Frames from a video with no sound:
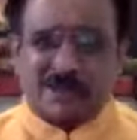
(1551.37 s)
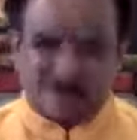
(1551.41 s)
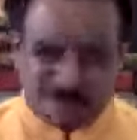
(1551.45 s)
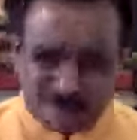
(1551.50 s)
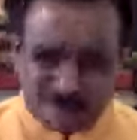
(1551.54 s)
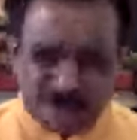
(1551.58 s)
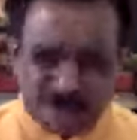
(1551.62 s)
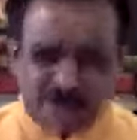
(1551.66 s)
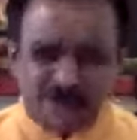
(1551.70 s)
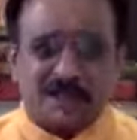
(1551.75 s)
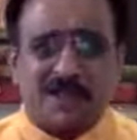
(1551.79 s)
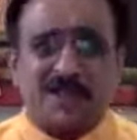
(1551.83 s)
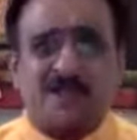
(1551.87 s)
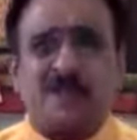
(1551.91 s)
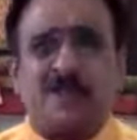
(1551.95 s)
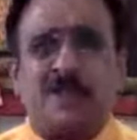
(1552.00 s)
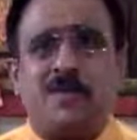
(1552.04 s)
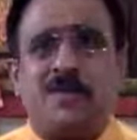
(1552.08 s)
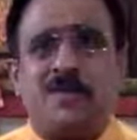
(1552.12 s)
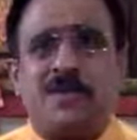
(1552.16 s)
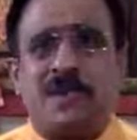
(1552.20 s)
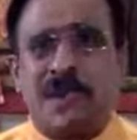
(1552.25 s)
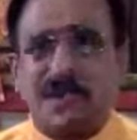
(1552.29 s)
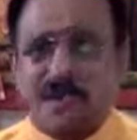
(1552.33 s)
तप कर सकते
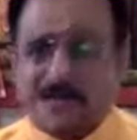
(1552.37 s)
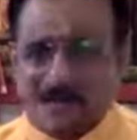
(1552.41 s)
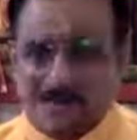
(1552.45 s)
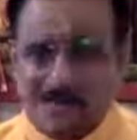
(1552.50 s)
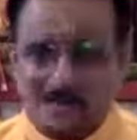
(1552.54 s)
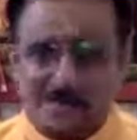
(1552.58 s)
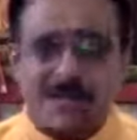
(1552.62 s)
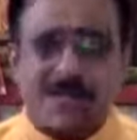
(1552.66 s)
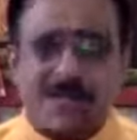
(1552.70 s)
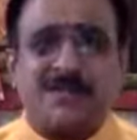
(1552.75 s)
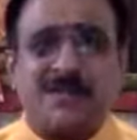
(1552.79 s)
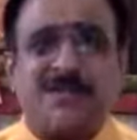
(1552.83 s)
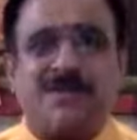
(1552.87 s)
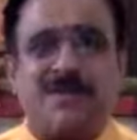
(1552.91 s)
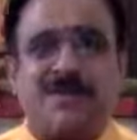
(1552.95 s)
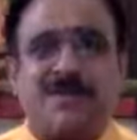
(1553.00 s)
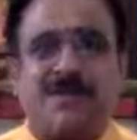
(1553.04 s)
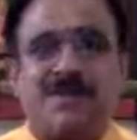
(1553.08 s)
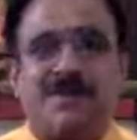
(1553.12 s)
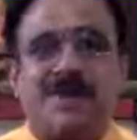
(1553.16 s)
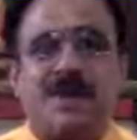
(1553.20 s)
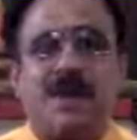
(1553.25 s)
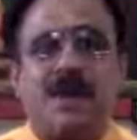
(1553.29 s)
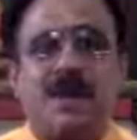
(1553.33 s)
हो क्या जप कर सकते
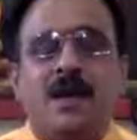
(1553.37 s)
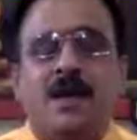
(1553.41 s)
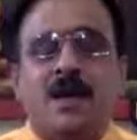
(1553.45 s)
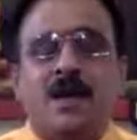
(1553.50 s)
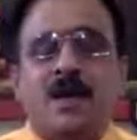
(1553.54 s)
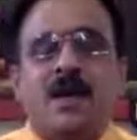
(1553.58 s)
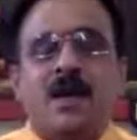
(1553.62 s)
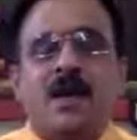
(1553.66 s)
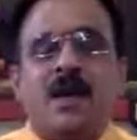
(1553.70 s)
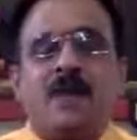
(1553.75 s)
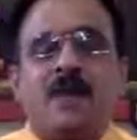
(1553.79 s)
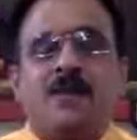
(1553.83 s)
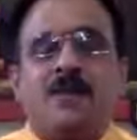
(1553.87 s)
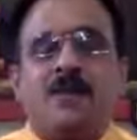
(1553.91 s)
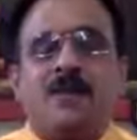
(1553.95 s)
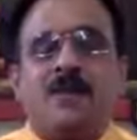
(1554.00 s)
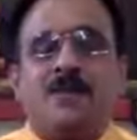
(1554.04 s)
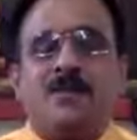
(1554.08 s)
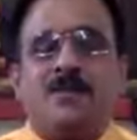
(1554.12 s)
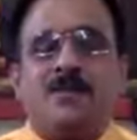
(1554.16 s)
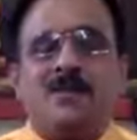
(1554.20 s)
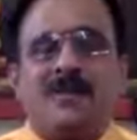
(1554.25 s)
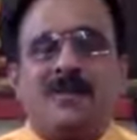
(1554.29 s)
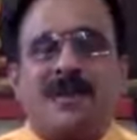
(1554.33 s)
हो क्या ठाकुर ने
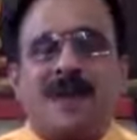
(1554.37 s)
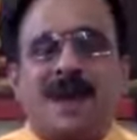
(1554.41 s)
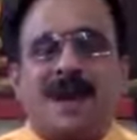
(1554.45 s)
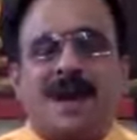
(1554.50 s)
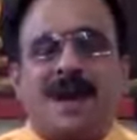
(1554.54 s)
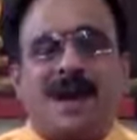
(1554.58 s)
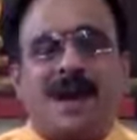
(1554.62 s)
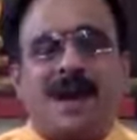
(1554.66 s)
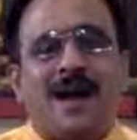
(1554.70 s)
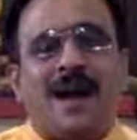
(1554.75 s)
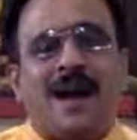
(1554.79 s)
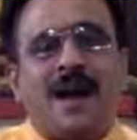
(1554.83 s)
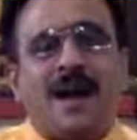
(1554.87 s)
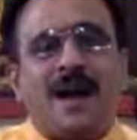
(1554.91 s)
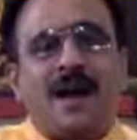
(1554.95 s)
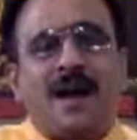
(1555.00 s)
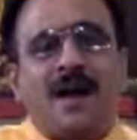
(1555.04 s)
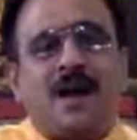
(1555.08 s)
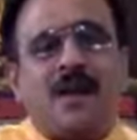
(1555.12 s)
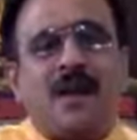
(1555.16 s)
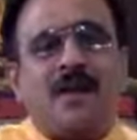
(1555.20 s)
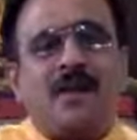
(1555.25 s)
कुछ नहीं कहा हाँ